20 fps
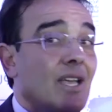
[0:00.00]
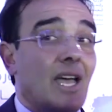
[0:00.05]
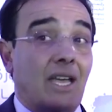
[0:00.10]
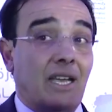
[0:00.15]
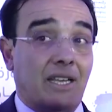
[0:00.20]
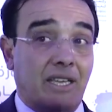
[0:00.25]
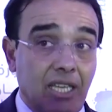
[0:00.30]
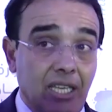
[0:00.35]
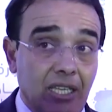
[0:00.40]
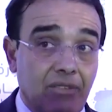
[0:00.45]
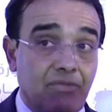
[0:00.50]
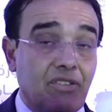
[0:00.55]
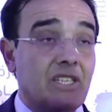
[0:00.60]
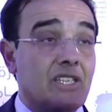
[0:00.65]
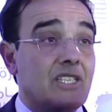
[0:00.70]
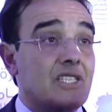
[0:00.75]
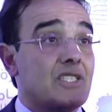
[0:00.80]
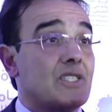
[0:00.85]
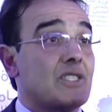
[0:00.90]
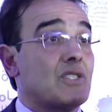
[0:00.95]
اكيد فيه
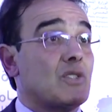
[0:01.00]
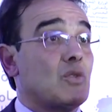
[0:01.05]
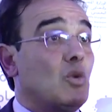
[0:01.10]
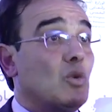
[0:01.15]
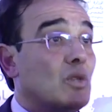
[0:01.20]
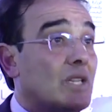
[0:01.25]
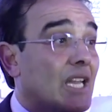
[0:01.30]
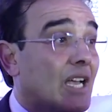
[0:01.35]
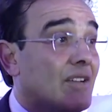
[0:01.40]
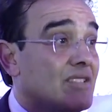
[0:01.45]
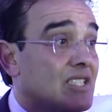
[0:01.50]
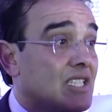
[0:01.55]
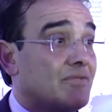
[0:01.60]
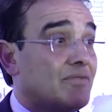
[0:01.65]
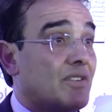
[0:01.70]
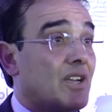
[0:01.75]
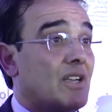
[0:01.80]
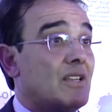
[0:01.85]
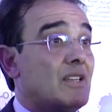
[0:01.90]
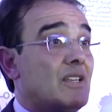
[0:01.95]
تسعود
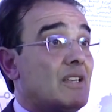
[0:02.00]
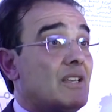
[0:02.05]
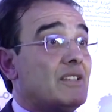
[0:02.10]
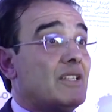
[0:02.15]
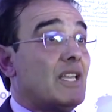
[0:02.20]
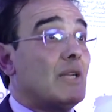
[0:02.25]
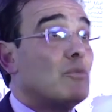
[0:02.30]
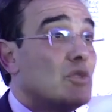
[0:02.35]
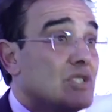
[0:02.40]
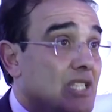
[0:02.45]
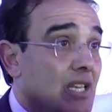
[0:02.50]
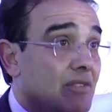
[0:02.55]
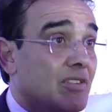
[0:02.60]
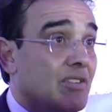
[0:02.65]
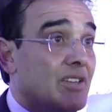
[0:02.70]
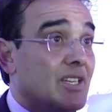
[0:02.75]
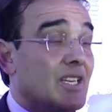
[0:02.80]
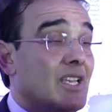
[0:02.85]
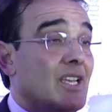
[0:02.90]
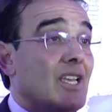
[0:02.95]
الارصفه ديال
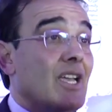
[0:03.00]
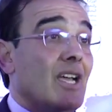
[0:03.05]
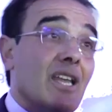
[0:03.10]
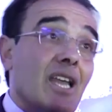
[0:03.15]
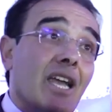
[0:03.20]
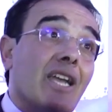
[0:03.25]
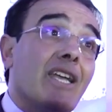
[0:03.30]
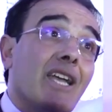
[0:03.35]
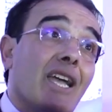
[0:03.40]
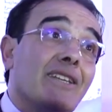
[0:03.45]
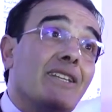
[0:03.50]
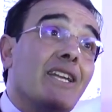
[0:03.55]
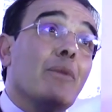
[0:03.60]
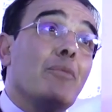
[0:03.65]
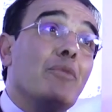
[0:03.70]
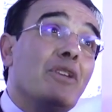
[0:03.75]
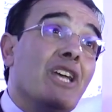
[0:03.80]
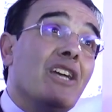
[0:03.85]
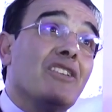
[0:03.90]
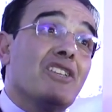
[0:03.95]
المسافرين لكن كذلك
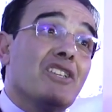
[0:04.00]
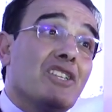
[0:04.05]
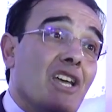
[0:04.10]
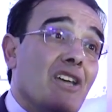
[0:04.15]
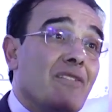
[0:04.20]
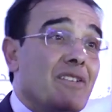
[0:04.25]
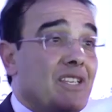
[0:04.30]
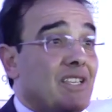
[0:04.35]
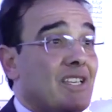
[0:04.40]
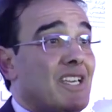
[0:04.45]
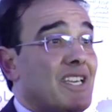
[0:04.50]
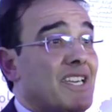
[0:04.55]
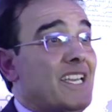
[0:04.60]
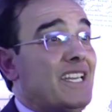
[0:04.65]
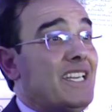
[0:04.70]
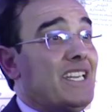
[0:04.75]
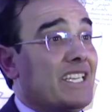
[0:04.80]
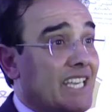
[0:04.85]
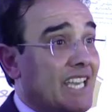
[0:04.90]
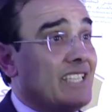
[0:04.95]
ميناء تجاري
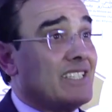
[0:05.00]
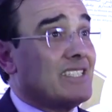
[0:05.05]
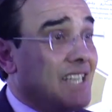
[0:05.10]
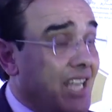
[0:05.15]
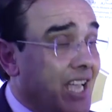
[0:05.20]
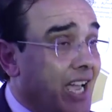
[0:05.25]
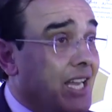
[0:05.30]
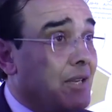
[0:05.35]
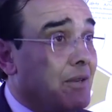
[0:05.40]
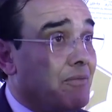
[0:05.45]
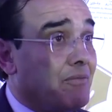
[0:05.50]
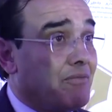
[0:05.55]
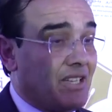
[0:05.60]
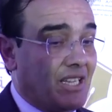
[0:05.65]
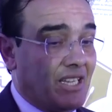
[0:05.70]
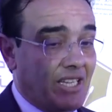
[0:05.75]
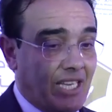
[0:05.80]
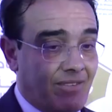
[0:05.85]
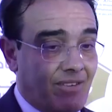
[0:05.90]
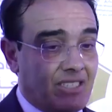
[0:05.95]
اللي كيحتل الان
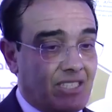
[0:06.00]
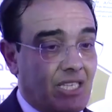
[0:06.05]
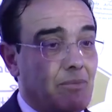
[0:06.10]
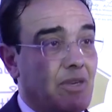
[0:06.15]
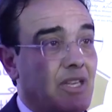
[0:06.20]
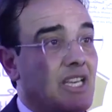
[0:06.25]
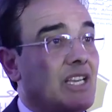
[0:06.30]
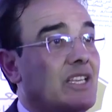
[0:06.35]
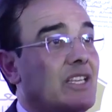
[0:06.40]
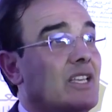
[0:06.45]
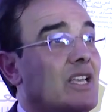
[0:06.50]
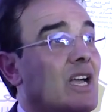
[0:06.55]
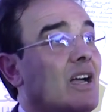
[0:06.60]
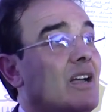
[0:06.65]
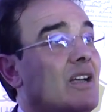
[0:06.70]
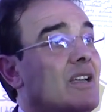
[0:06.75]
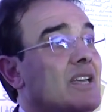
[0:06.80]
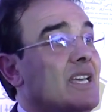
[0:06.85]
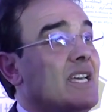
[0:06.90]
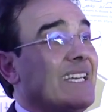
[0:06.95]
بفضل الاراده
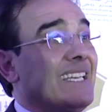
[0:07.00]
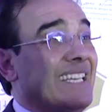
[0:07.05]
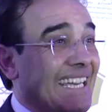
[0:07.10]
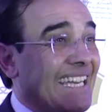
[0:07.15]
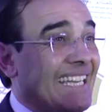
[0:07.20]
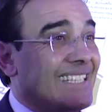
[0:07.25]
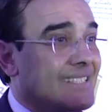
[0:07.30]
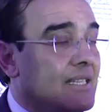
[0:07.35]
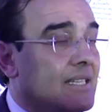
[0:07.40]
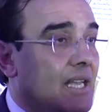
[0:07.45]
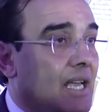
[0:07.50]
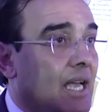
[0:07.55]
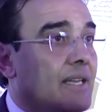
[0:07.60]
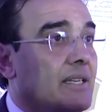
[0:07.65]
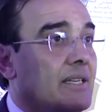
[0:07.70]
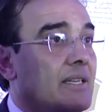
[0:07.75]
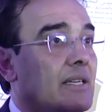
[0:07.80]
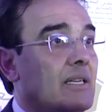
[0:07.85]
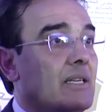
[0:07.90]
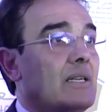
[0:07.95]
الملكيه كيحتل
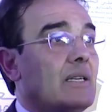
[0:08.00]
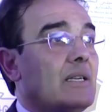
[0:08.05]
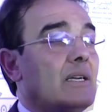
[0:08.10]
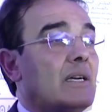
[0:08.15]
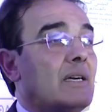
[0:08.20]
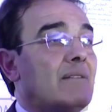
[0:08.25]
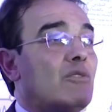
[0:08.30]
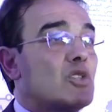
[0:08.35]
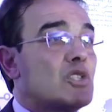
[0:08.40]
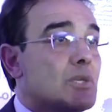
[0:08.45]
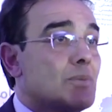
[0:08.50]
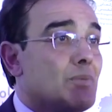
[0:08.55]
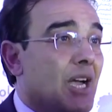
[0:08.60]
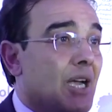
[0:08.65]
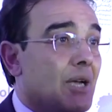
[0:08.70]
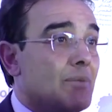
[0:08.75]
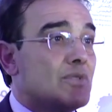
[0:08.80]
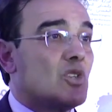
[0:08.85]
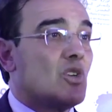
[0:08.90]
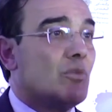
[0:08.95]
الان تبا
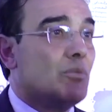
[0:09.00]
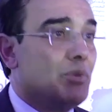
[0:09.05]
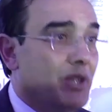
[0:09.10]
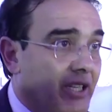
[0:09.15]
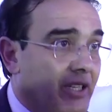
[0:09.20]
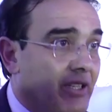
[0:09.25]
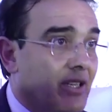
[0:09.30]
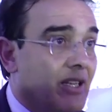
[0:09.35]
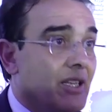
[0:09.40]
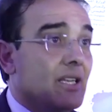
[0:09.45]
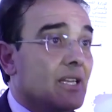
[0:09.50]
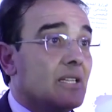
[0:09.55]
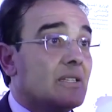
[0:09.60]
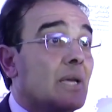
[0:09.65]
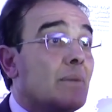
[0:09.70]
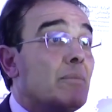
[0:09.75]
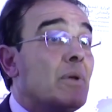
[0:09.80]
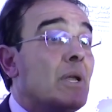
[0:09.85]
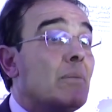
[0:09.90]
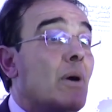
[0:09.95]
45
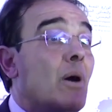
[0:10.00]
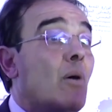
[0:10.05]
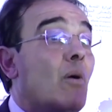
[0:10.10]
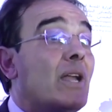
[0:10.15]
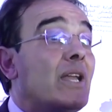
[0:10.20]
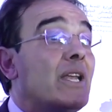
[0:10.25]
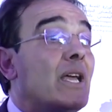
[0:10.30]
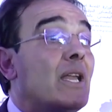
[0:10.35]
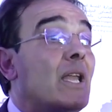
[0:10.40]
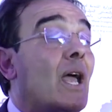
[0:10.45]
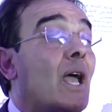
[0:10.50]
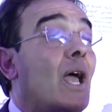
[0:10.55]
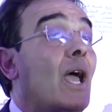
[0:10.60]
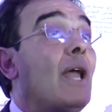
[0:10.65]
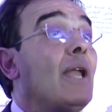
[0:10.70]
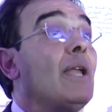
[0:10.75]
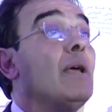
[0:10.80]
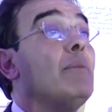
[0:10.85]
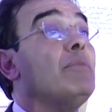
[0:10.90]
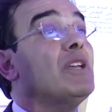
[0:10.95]
ضمن الموالئ
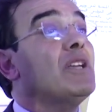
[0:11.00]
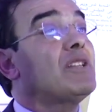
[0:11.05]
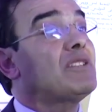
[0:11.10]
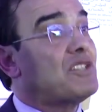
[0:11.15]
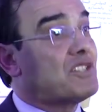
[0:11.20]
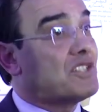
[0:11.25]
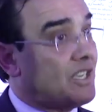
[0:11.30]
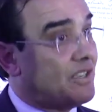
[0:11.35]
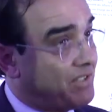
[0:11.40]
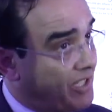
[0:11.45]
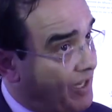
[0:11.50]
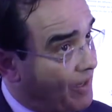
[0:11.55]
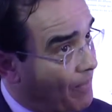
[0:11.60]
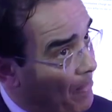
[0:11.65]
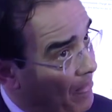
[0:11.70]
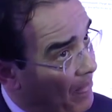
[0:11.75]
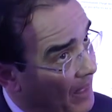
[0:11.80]
العالميه التجاريه